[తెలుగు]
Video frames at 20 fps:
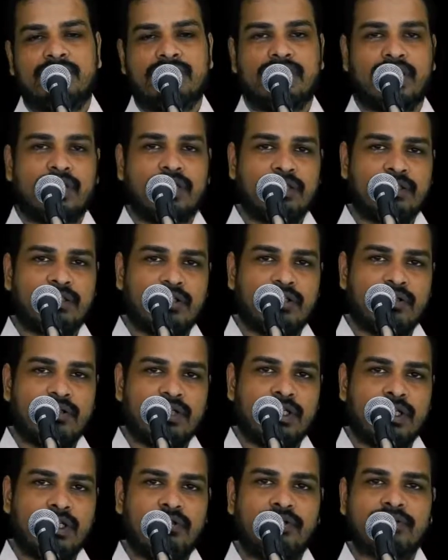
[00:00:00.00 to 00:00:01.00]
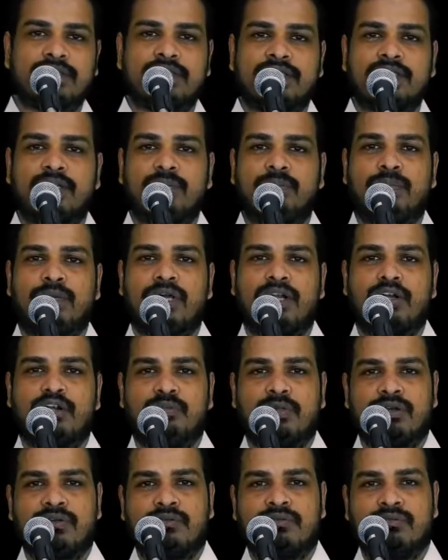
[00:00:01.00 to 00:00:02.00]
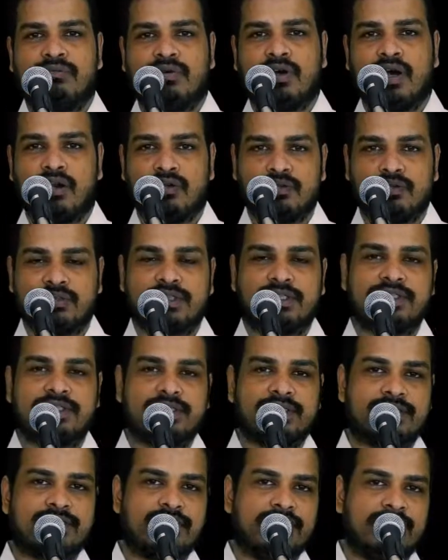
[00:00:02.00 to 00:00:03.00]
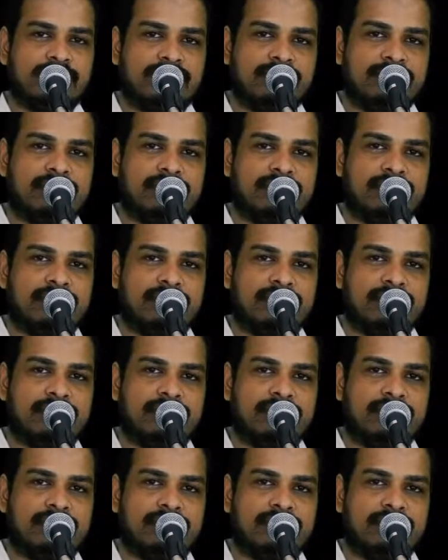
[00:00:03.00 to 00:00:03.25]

చరిత్రలోని ఎన్నో సందర్భాలను మనం ఆలోచన చేస్తే